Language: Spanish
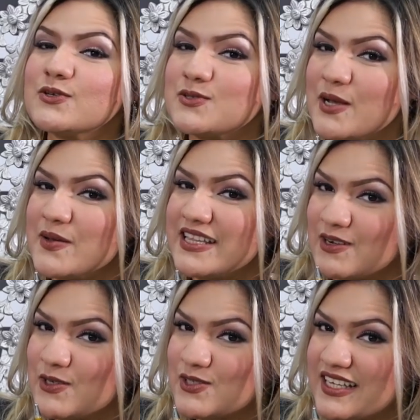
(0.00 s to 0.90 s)
no sabe de
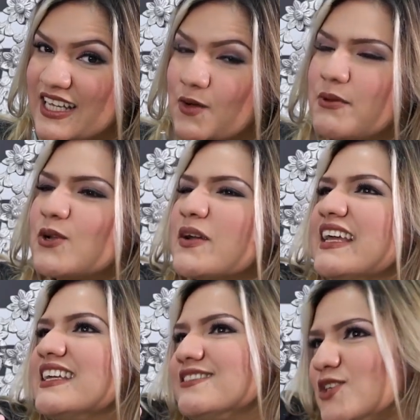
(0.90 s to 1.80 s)
José Lo pero
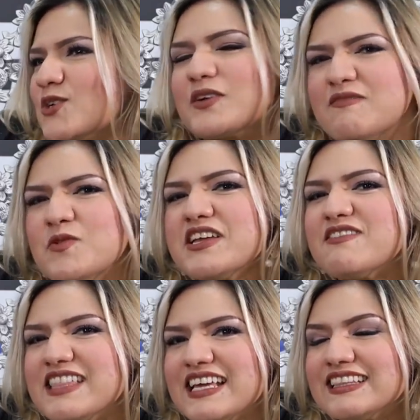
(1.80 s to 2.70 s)
que yo creo que es muy
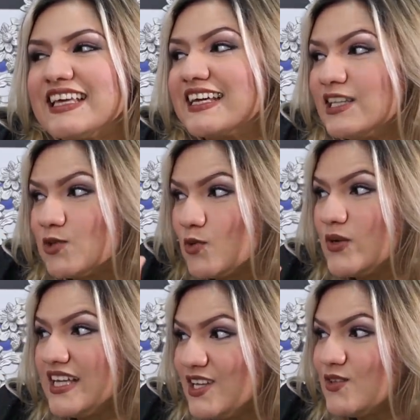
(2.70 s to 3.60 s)
evidente, es que tu
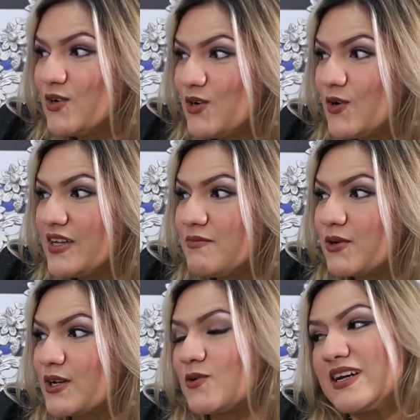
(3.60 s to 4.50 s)
ídolo y
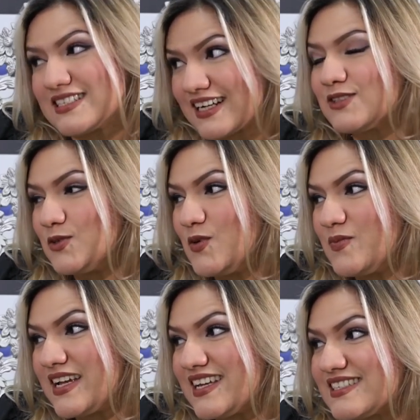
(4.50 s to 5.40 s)
por el cual sacas tu
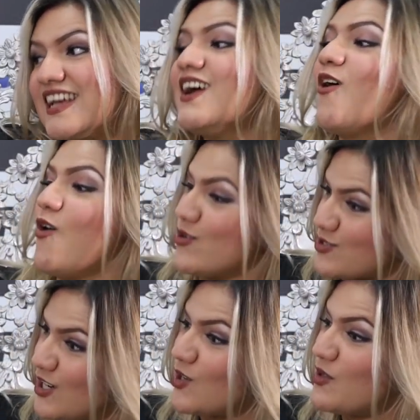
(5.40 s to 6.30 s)
nombre es
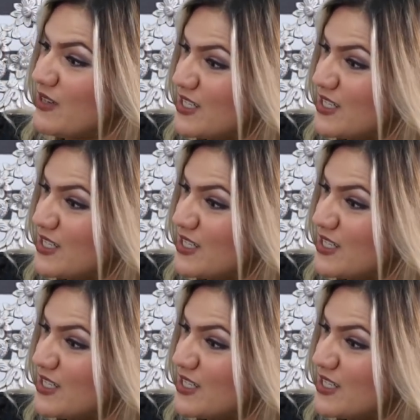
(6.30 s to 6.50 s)
José Lo de